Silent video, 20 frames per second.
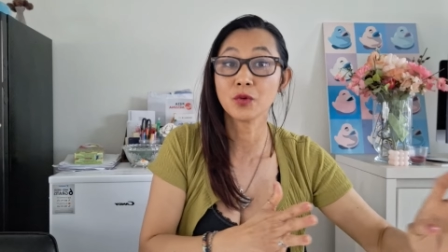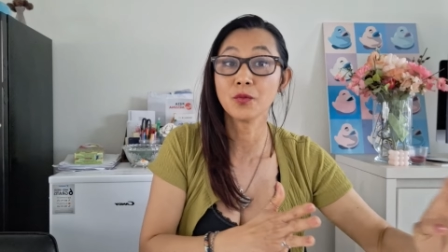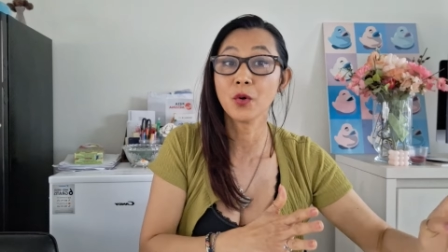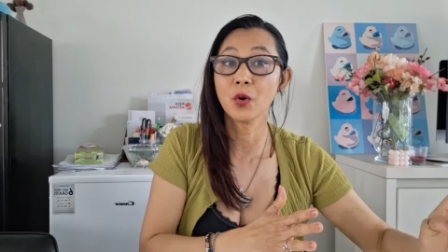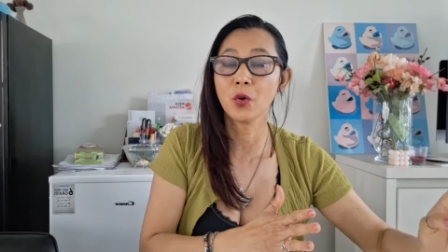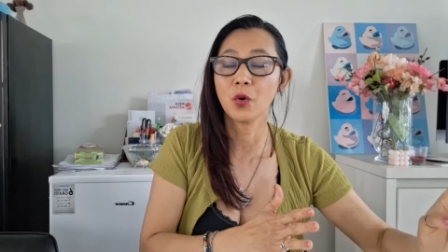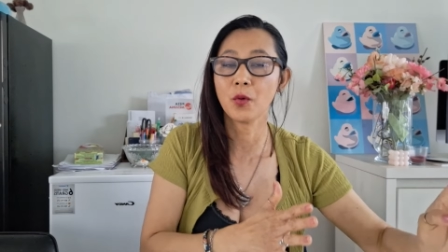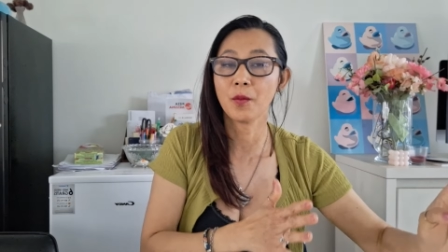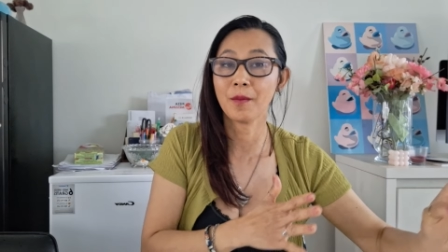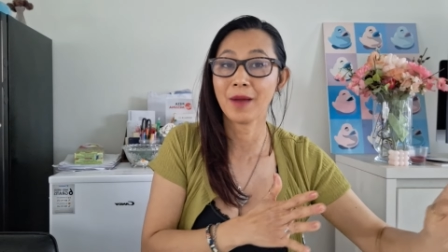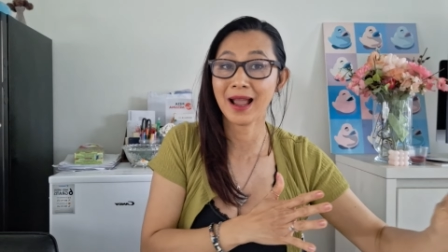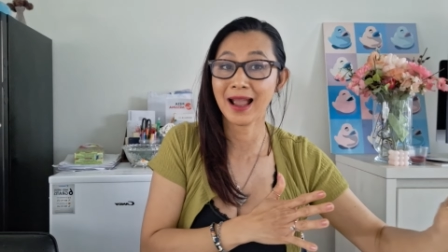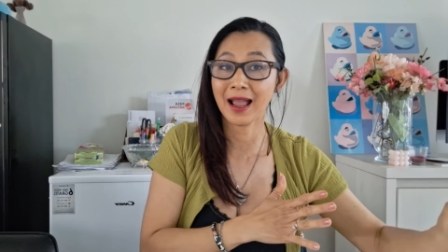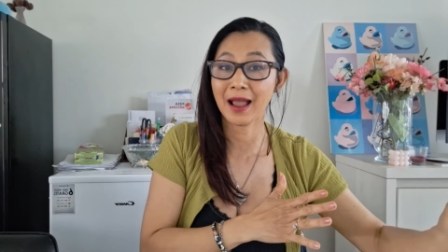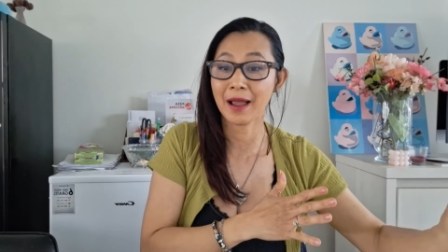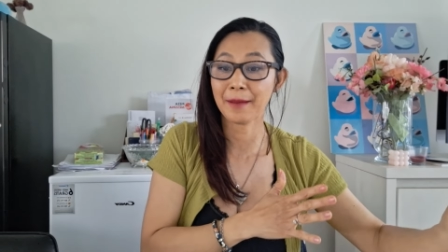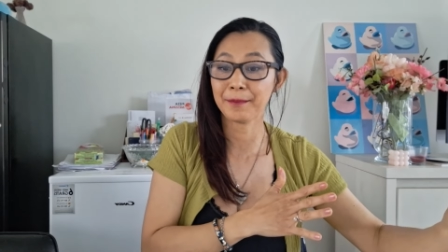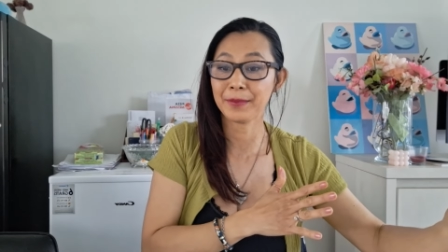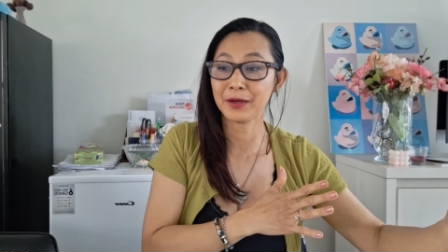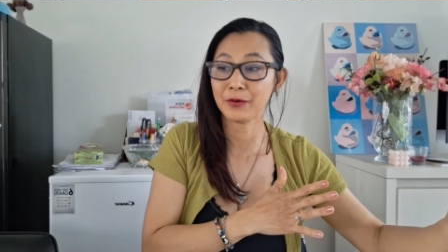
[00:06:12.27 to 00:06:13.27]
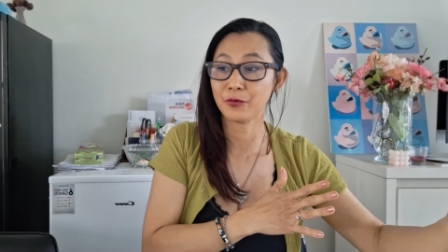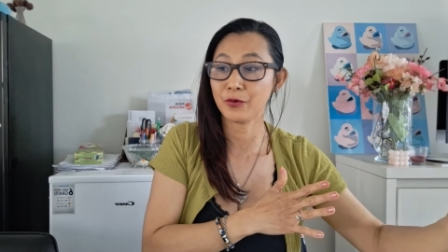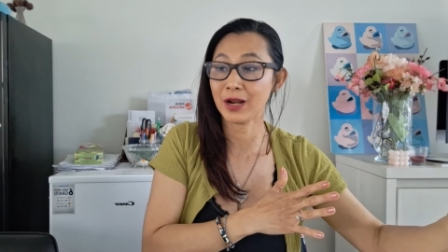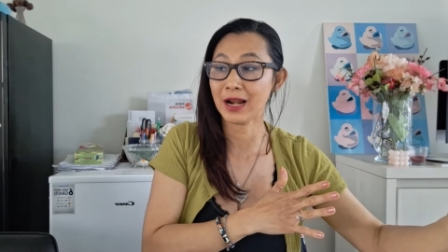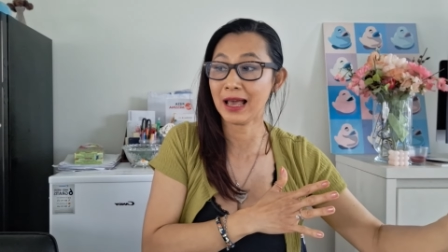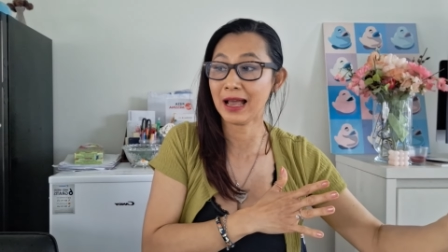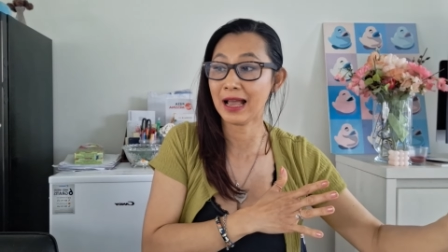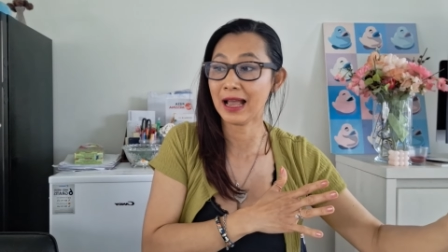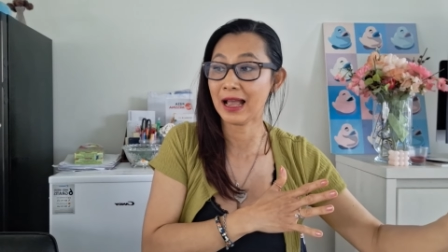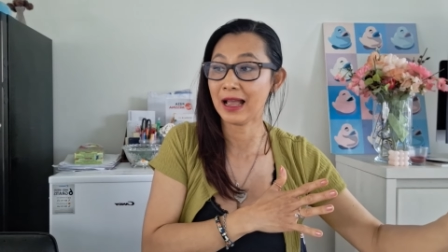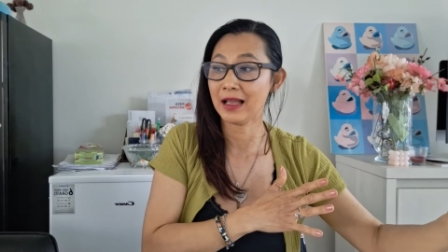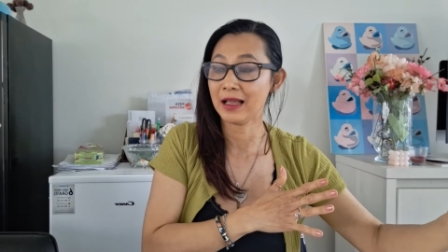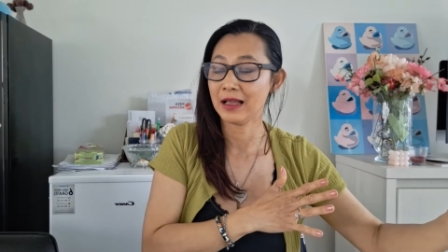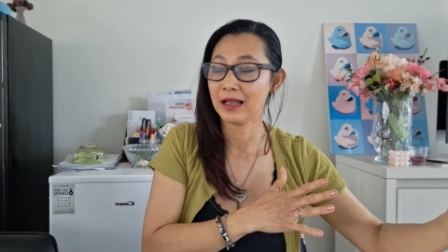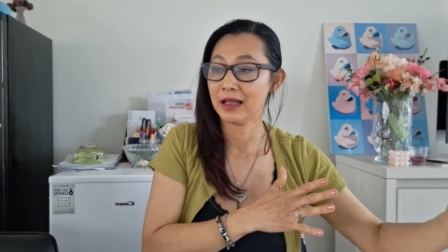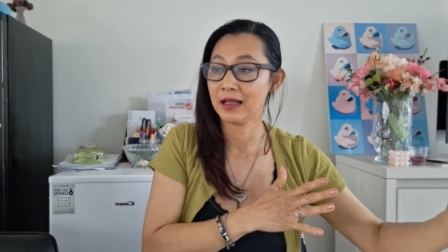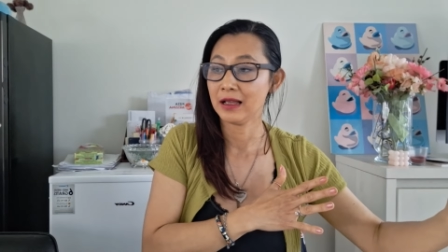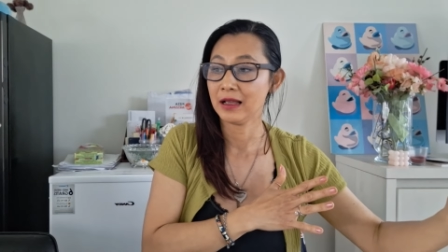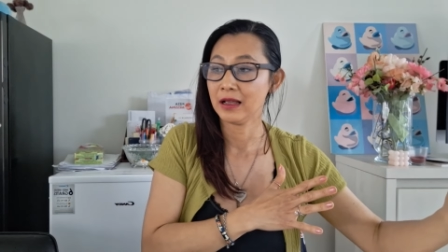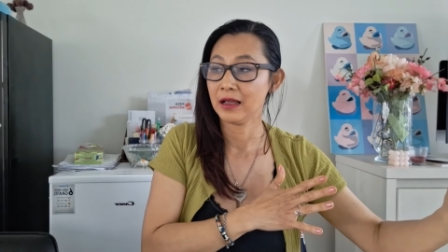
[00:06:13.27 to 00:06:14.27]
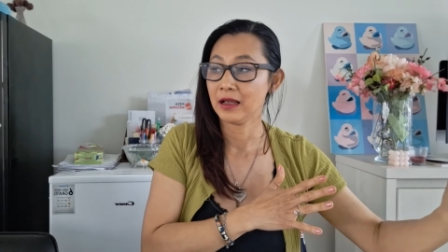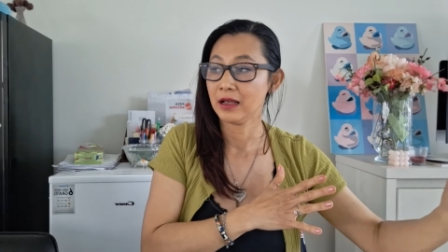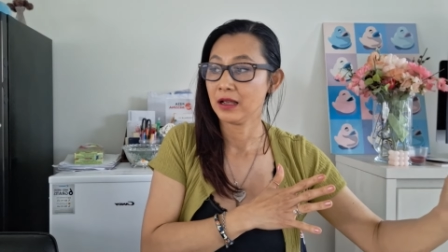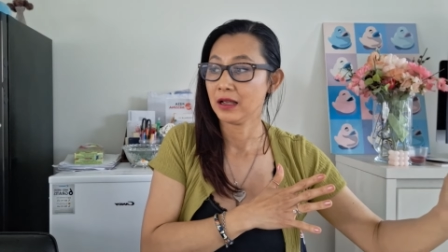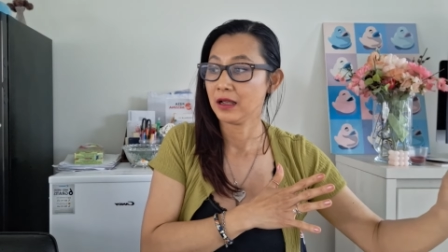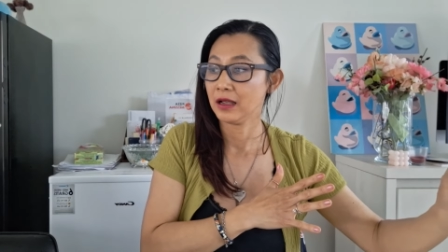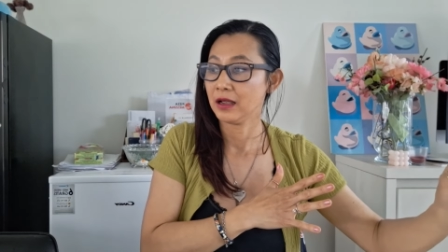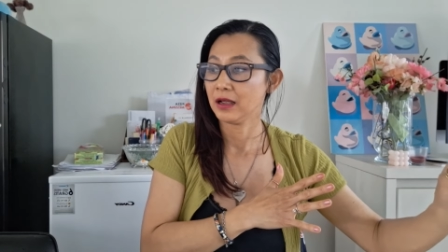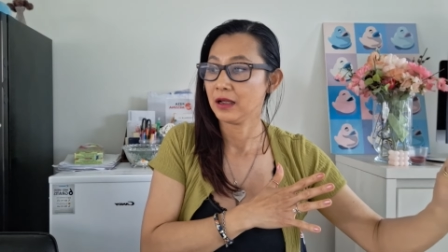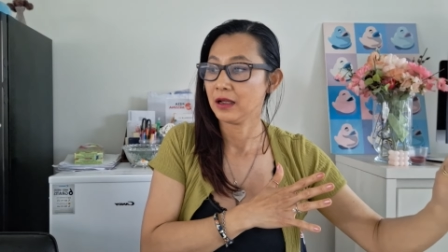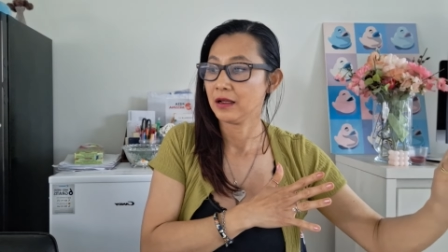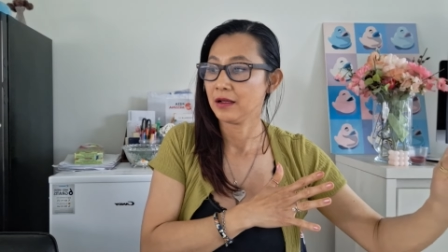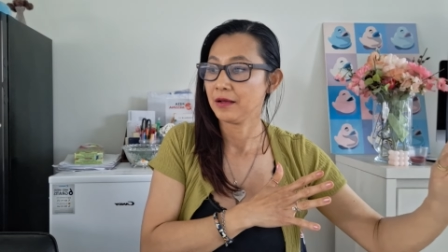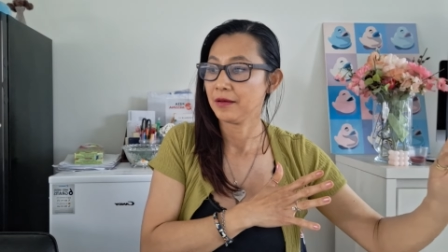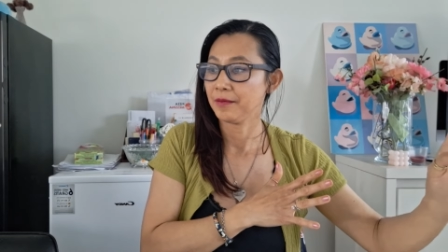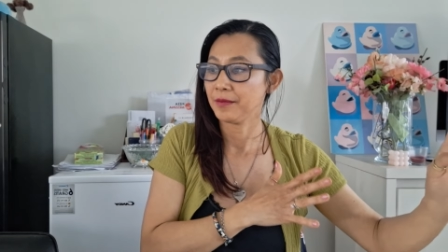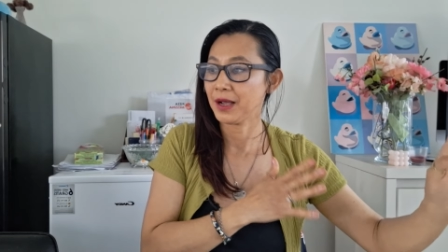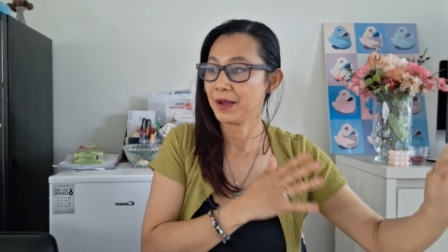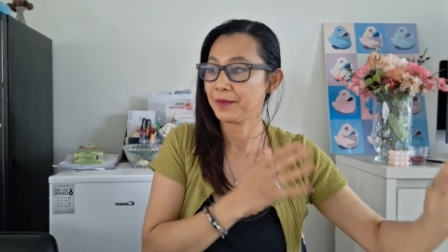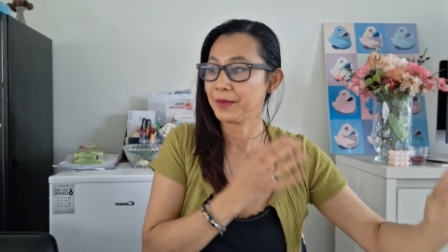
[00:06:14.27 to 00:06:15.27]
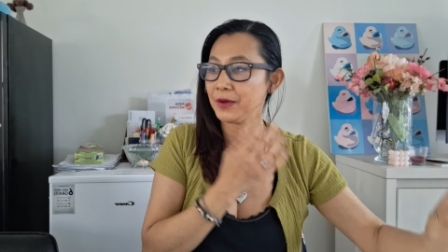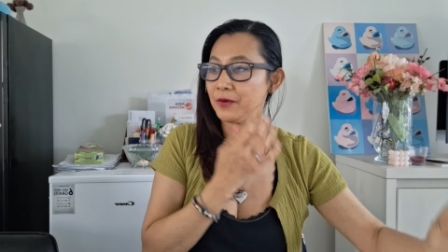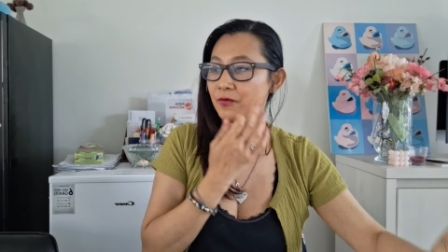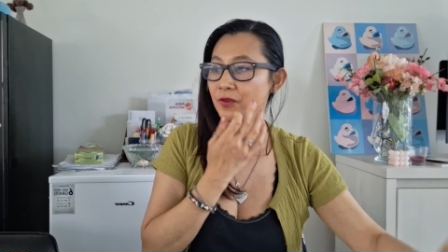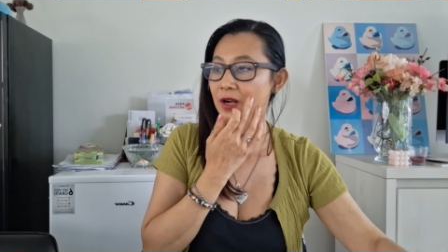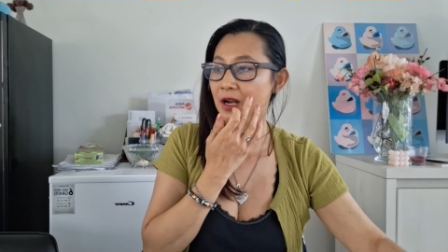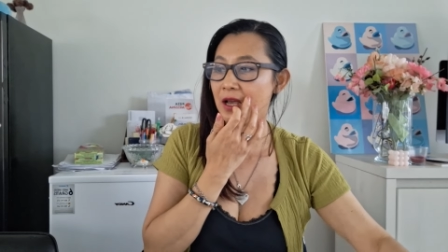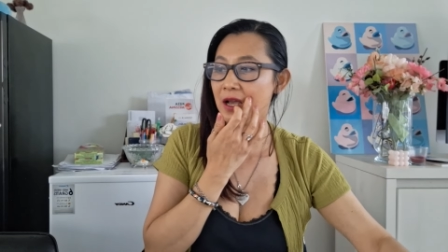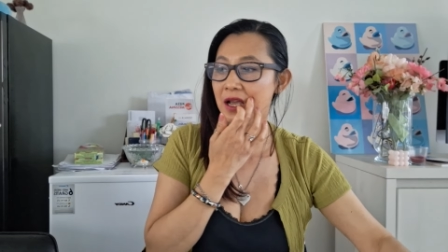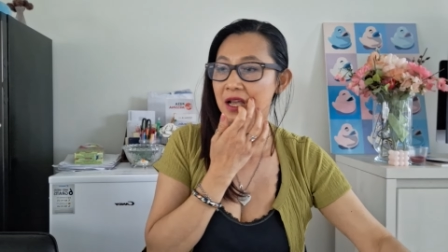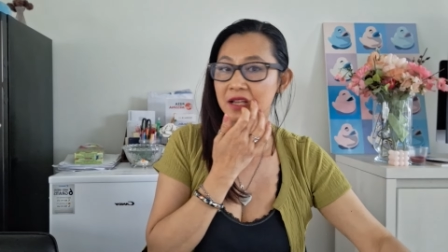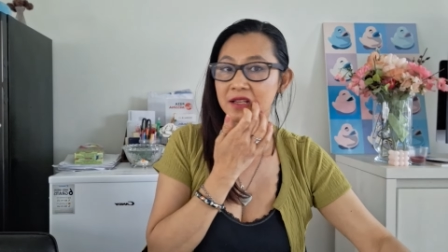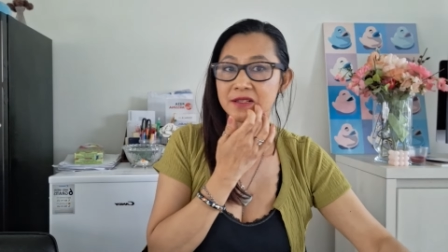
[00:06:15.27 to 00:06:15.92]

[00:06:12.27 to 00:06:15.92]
ชั่วโมงมาเป็นเวลามาเป็นเวลา